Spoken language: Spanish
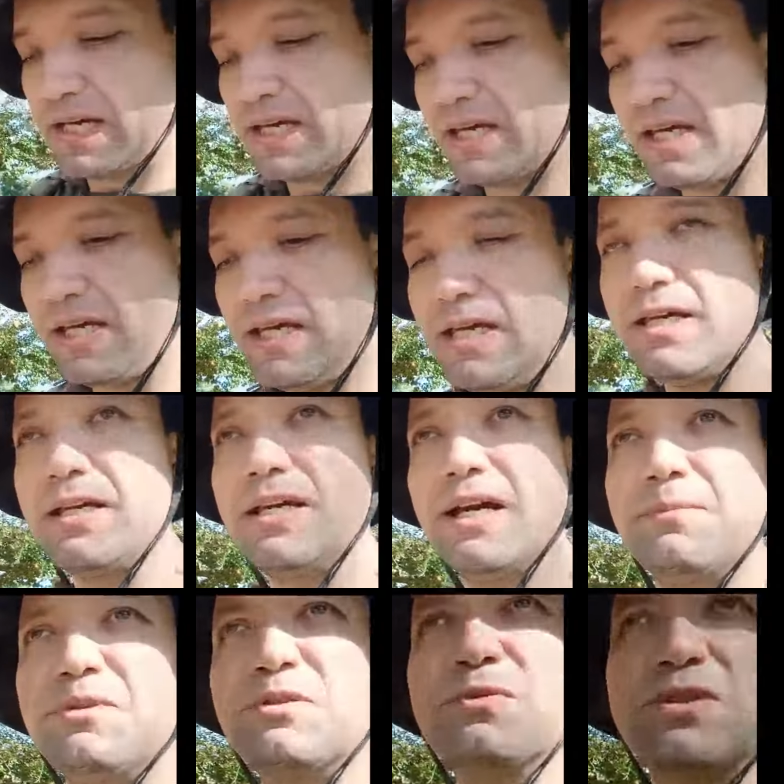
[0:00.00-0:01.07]
y
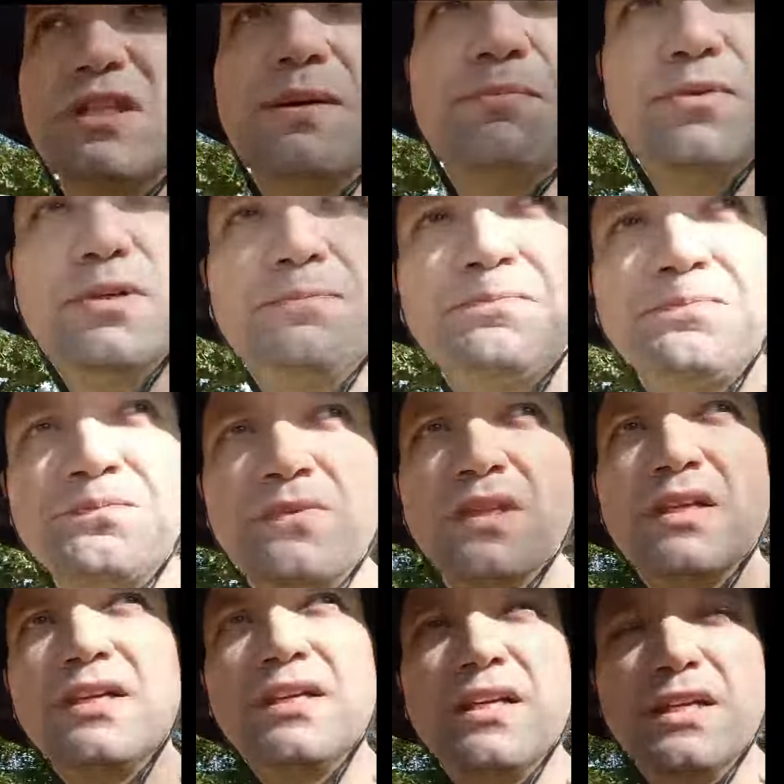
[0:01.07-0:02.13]
al mismo tiempo
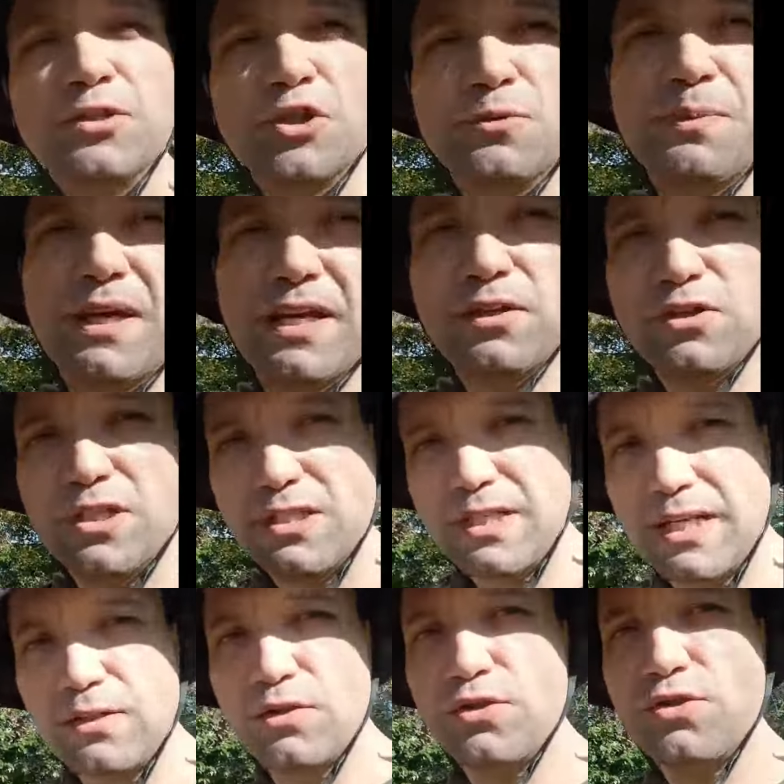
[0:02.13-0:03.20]
esos pequeños
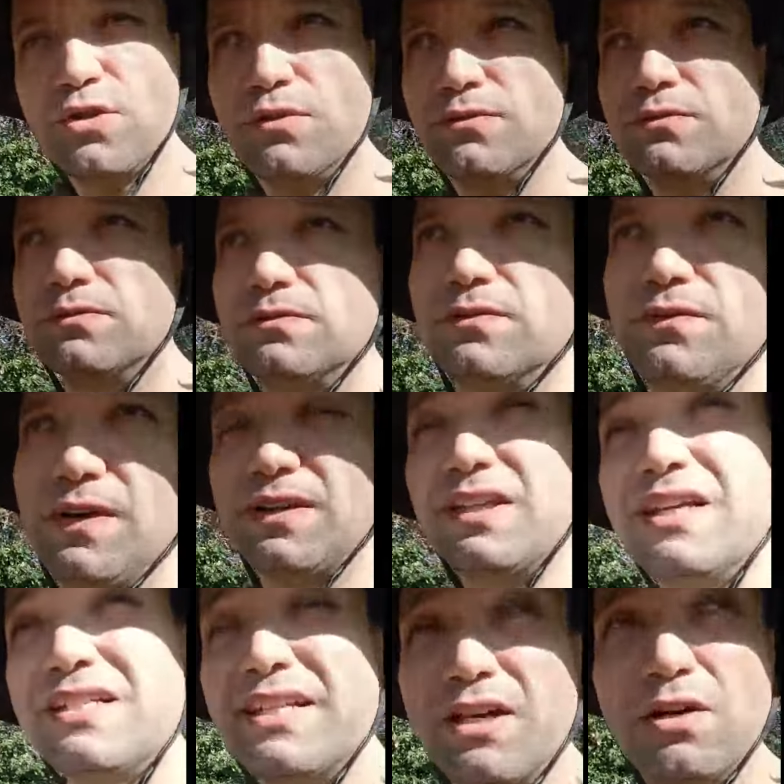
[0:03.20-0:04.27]
extractos son
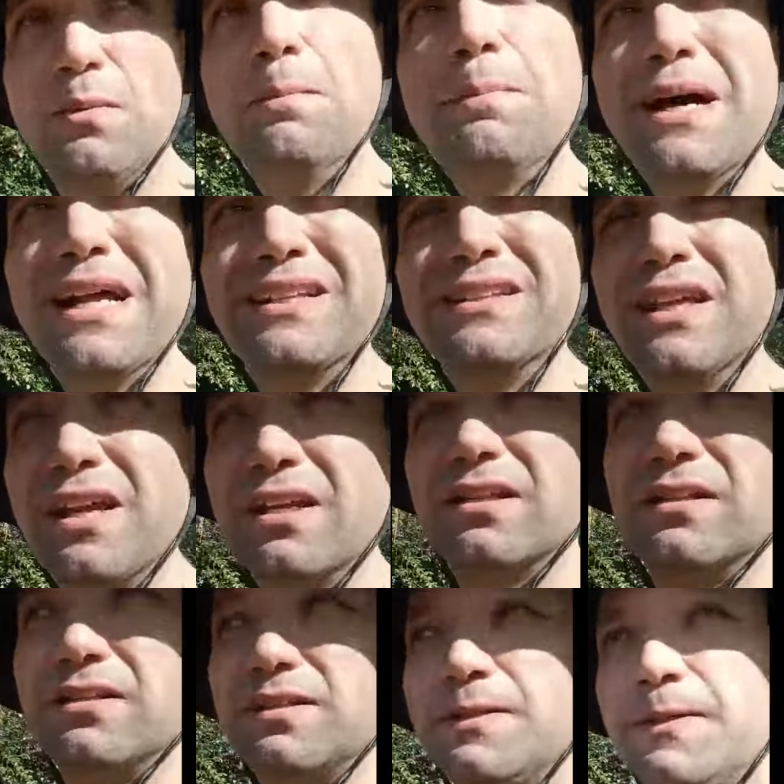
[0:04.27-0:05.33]
fáciles de compartir.
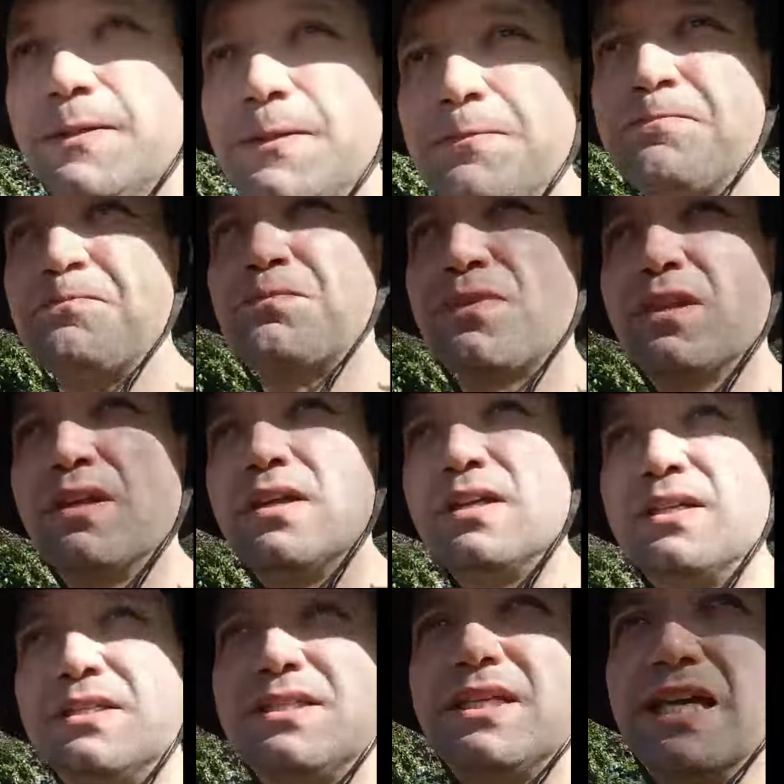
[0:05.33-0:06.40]

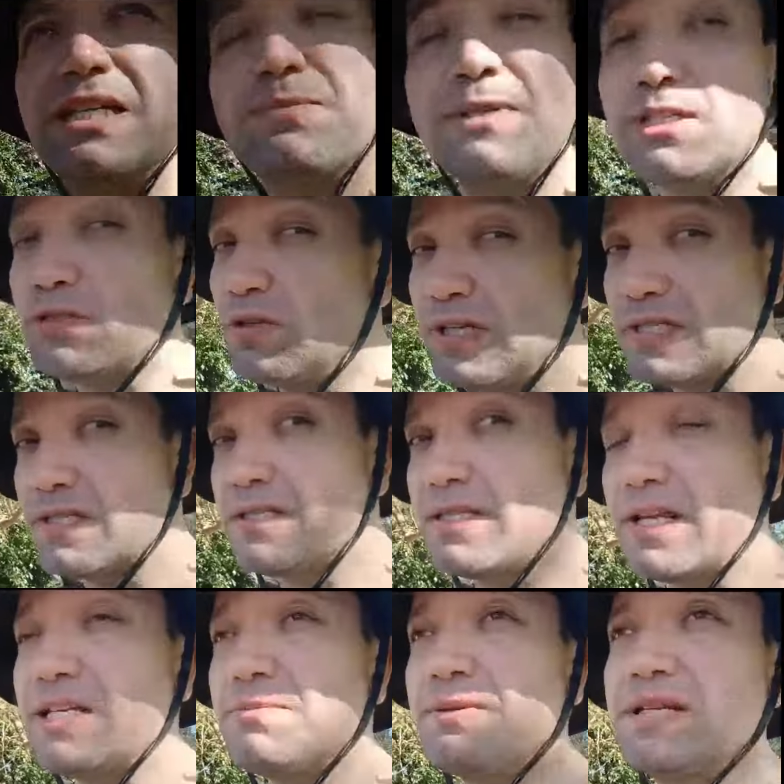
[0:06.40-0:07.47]
Si has visto las
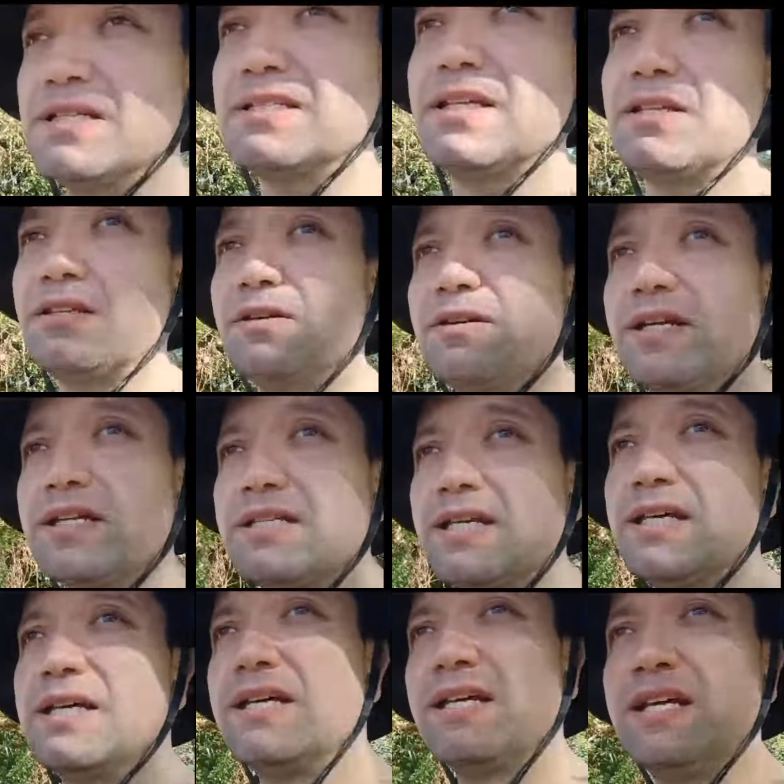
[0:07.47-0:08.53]
tres presentaciones,
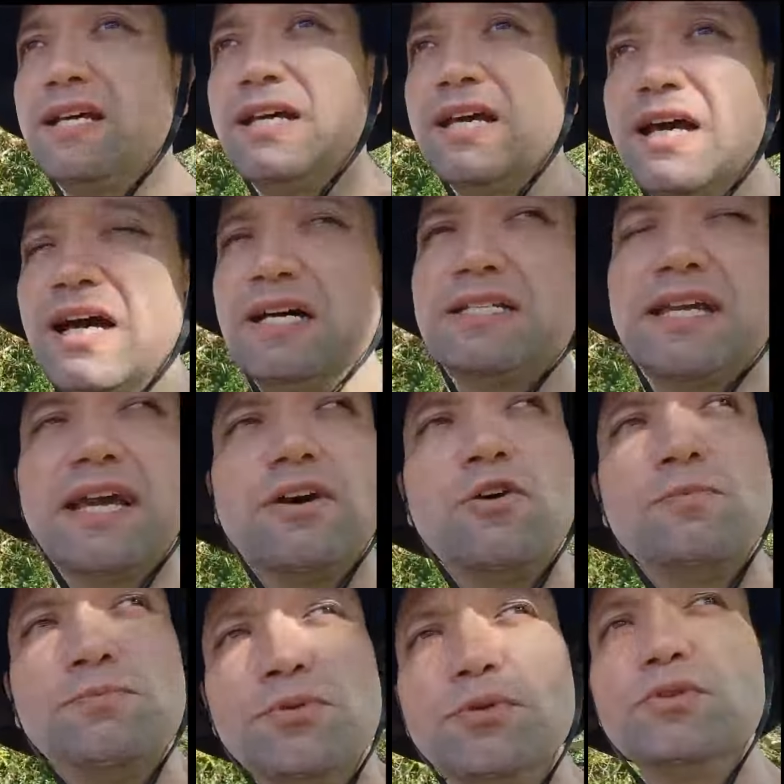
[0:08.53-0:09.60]
has llegado a
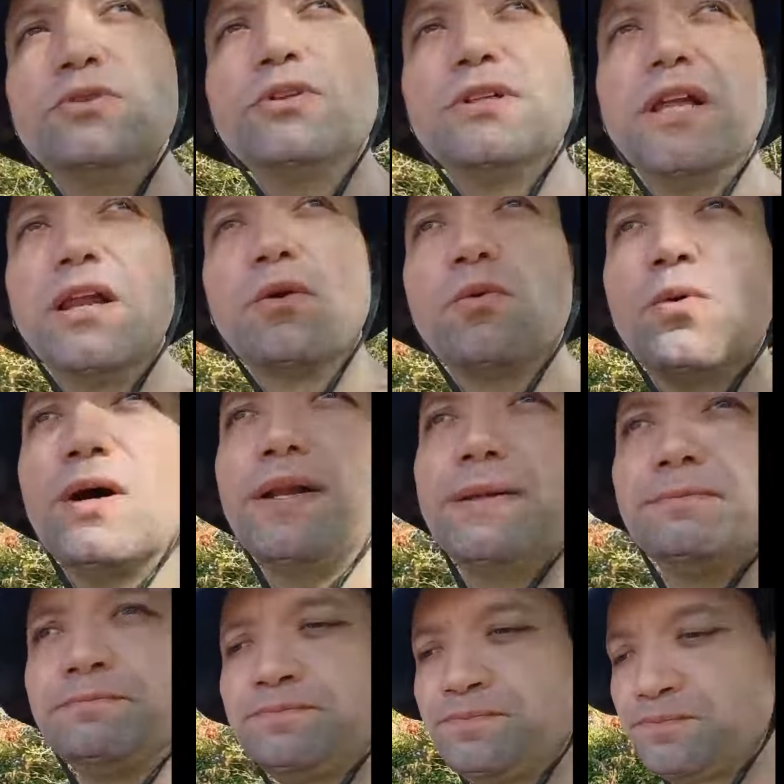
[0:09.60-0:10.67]
un punto en el cual